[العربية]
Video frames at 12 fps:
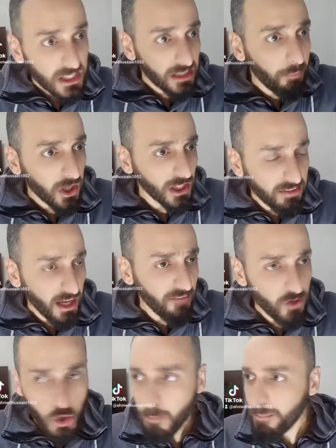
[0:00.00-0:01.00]
ست مرات هي
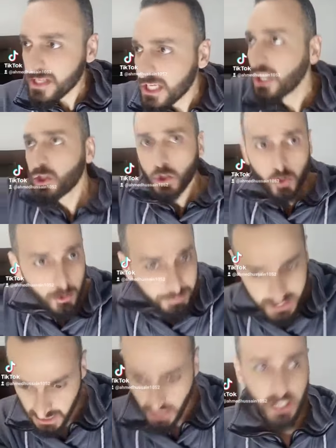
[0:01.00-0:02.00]
في اليوم مزيان يا زلزولي
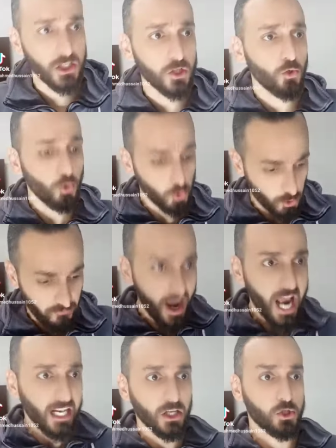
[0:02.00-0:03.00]
مزيان يا زلزولي وشوفي
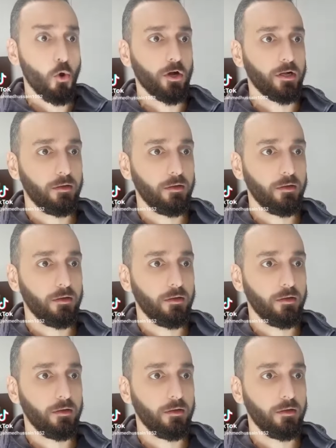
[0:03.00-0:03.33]
احلى شغل يا